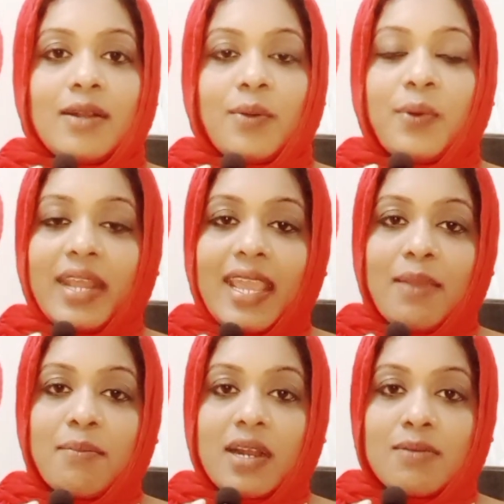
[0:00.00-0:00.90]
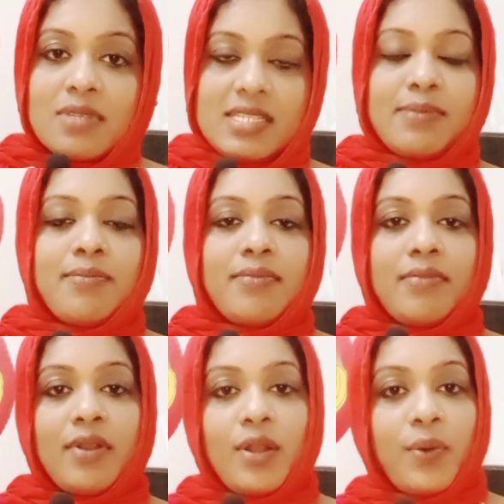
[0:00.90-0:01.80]
ஒரே மாம்சம்
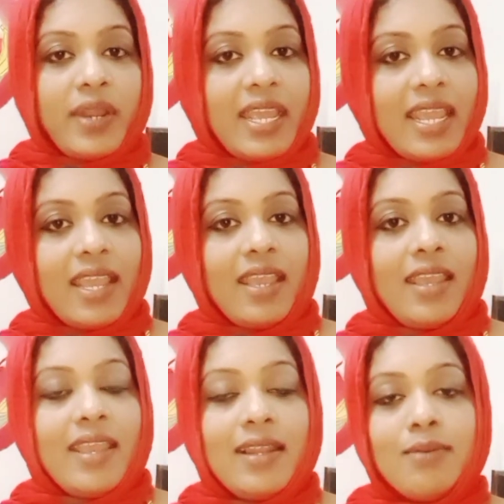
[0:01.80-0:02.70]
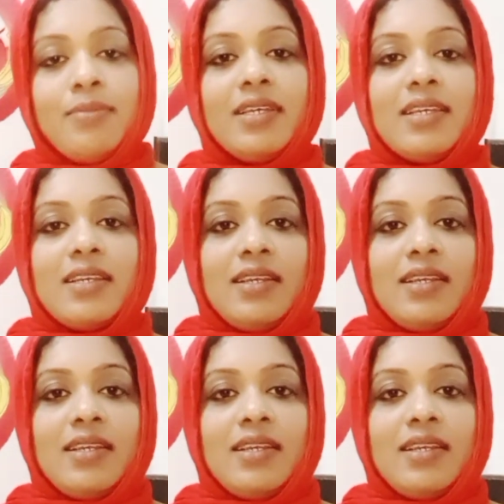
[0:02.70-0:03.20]
ஒரே எலும்பு